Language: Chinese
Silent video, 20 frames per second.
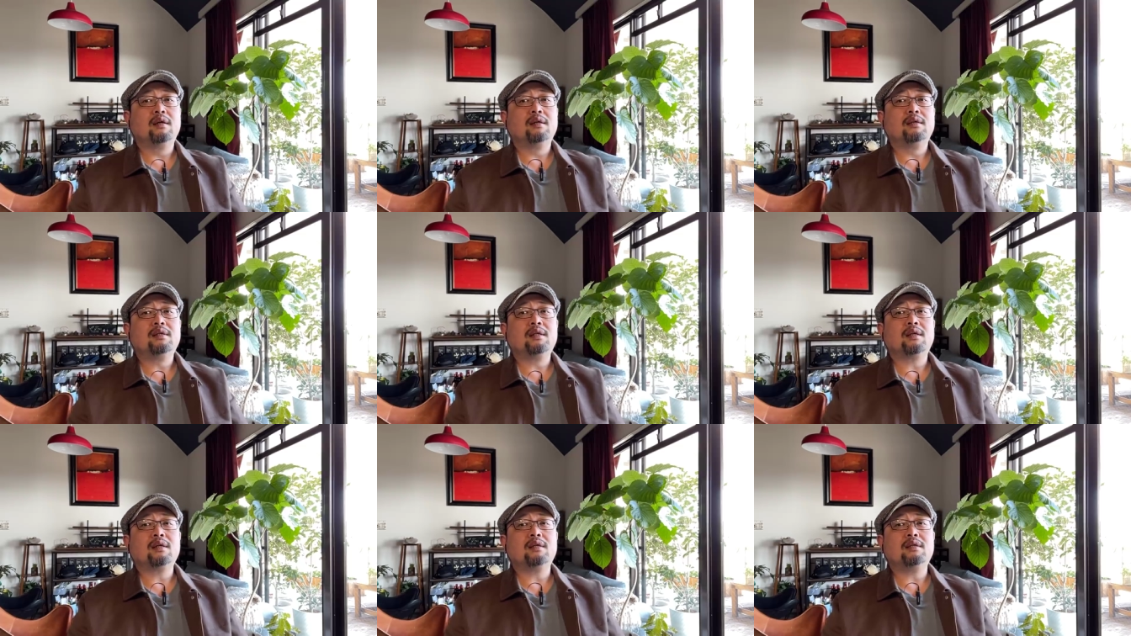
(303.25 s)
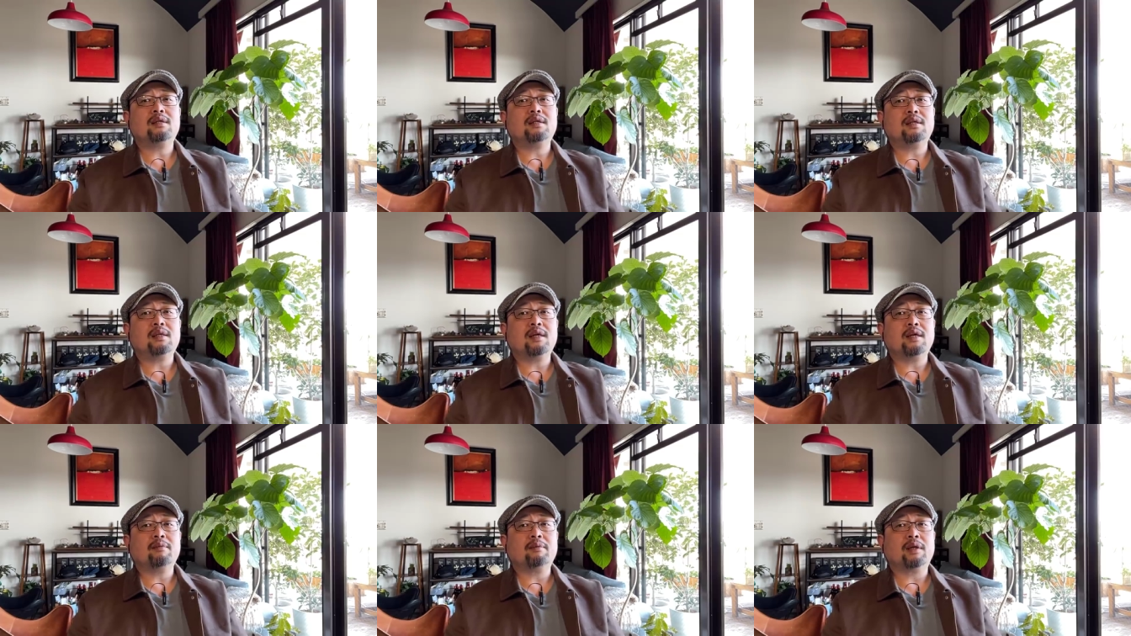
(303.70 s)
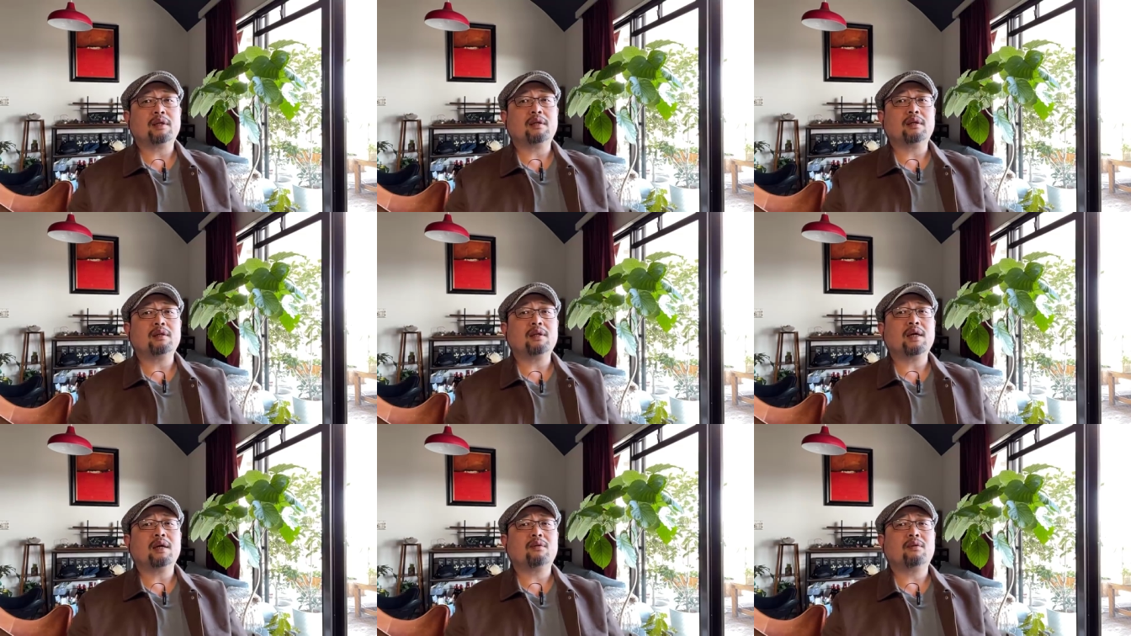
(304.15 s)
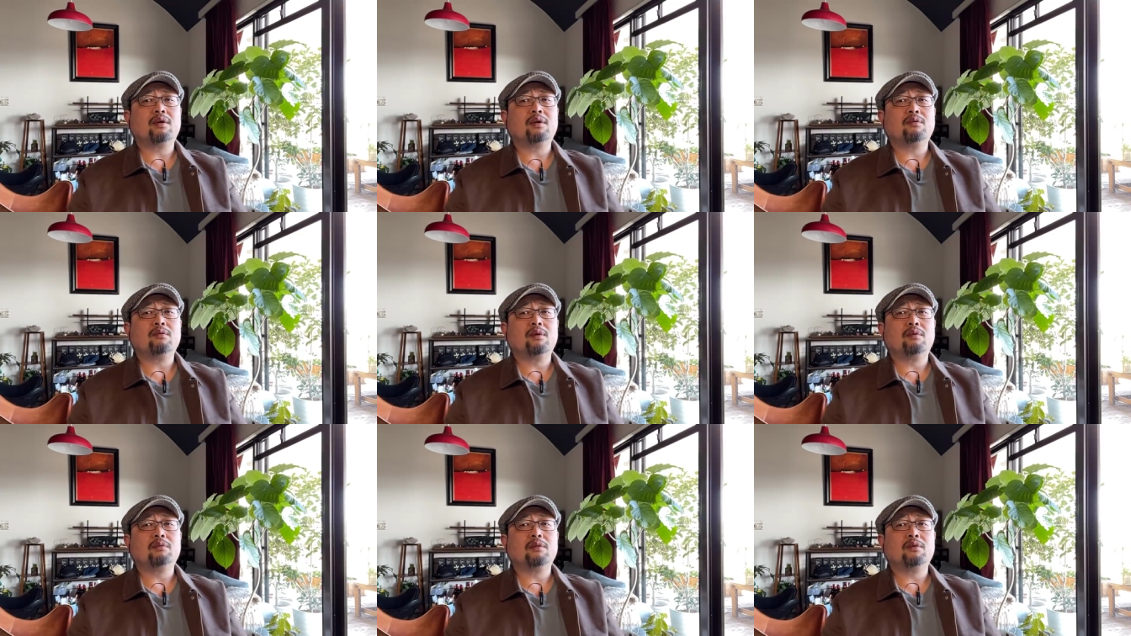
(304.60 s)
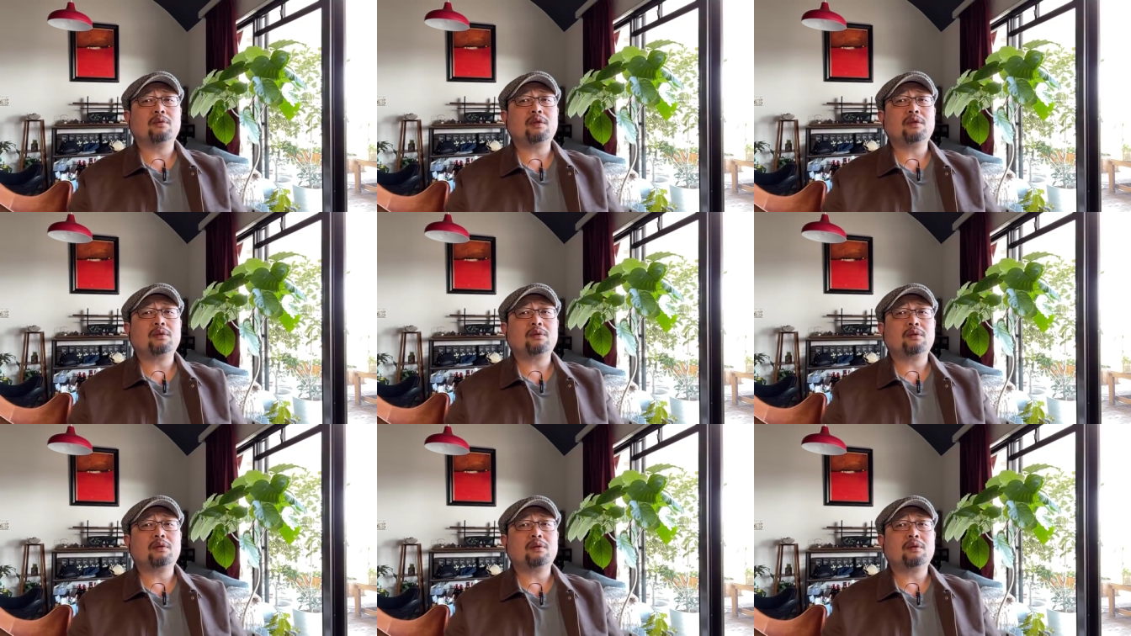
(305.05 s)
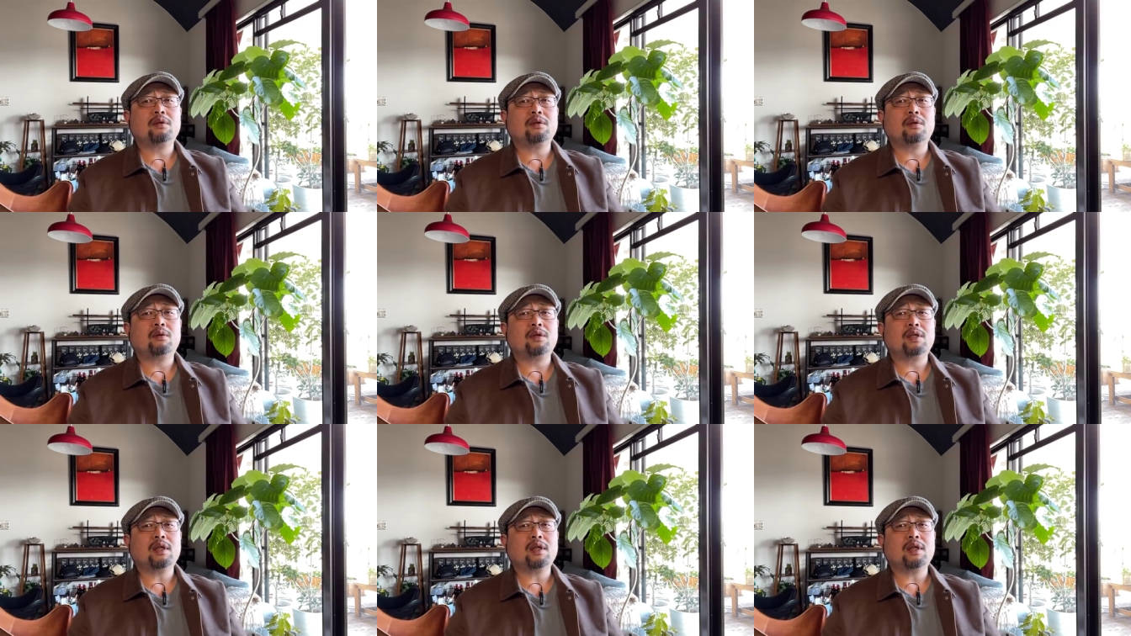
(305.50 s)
乡镇企业嘛。但大伙儿我们都一说都是